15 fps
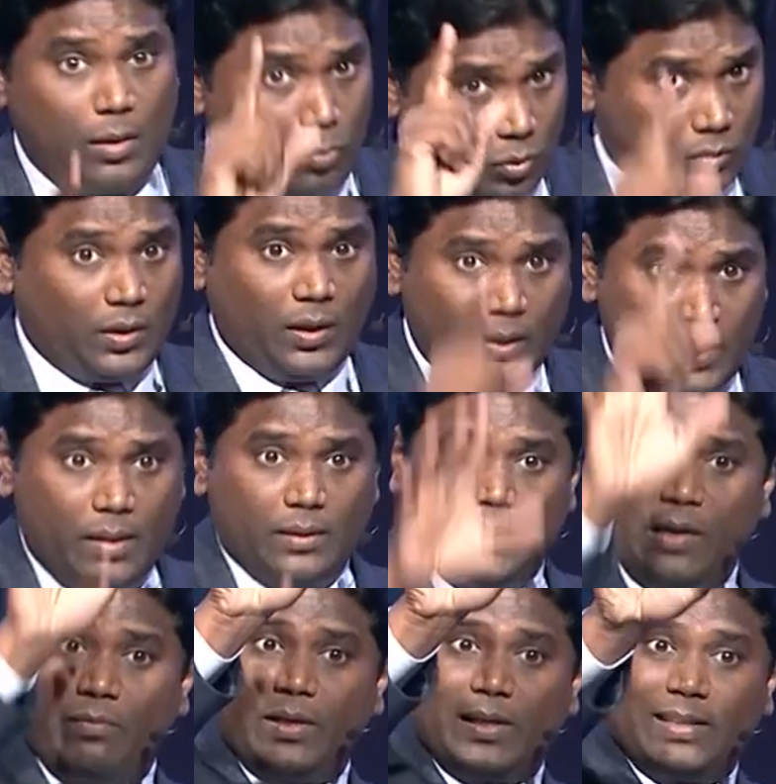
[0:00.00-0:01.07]
இல்லை இல்லை முதல் இடம்
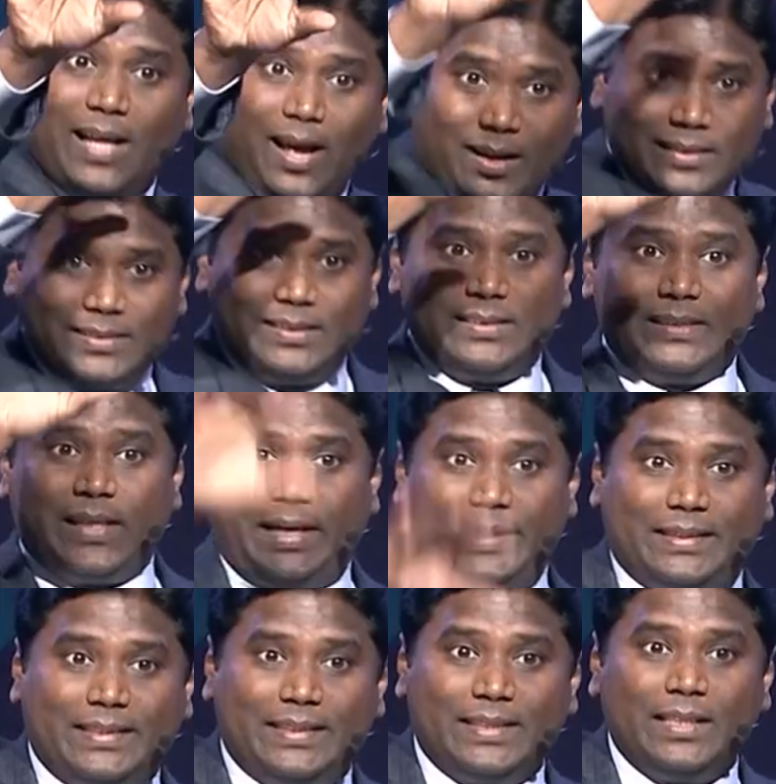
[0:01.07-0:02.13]
தேவனுக்கு தான்
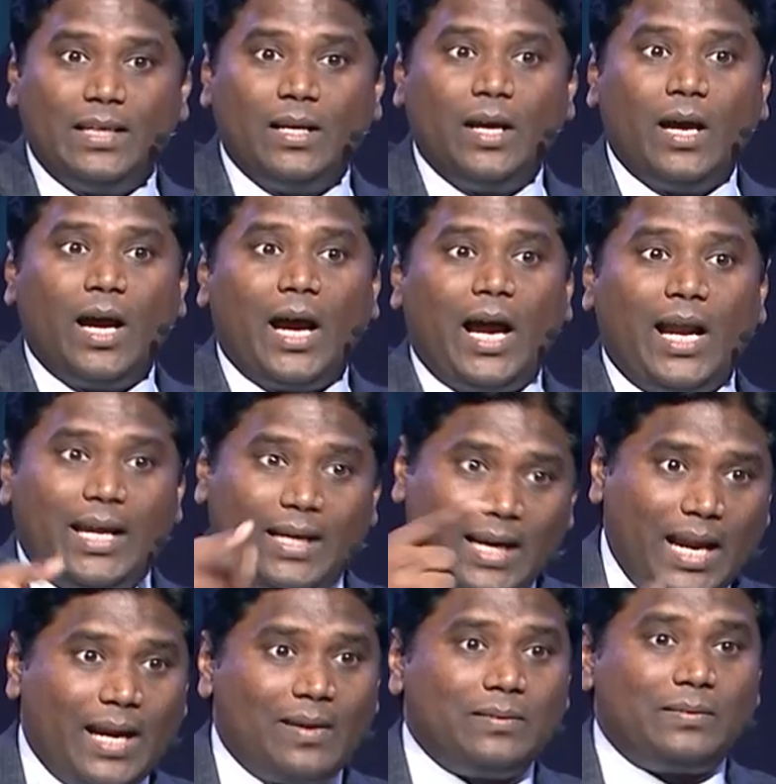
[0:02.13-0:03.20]
கரெக்ட் ஆனால்
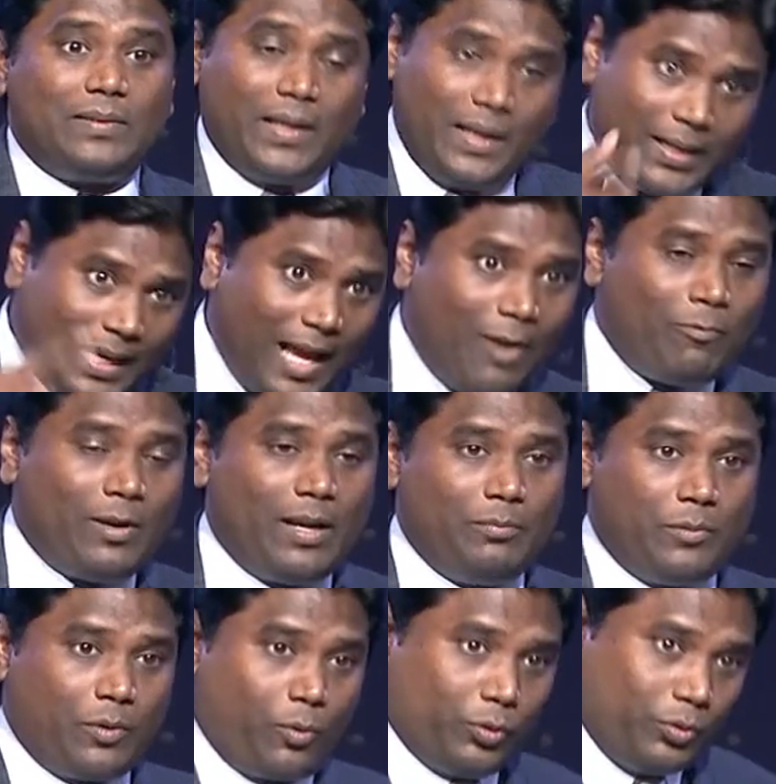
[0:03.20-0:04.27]
என்ன ஆகிடும் தெரியாமல்
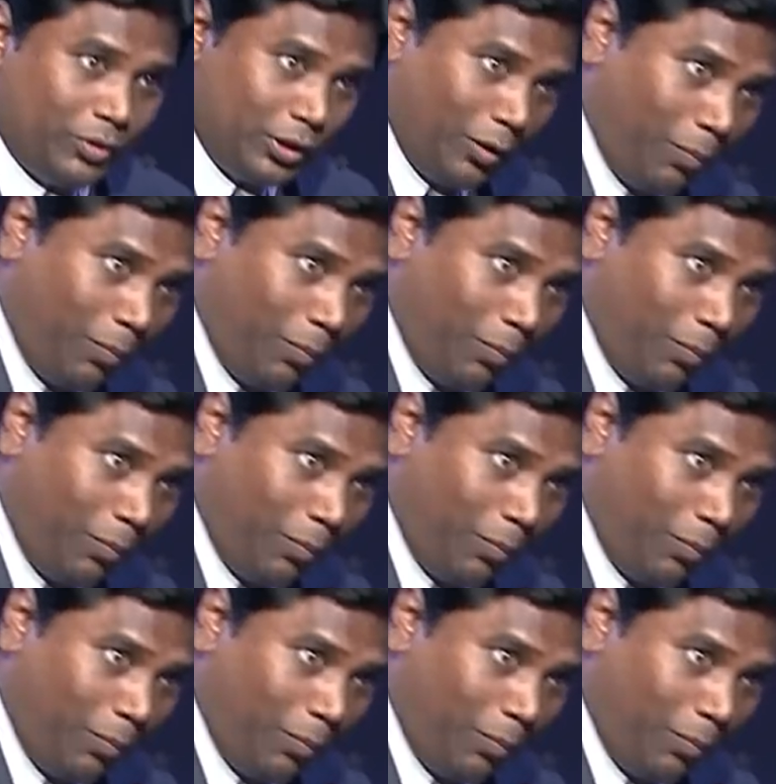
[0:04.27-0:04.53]
இப்படி கொஞ்சம்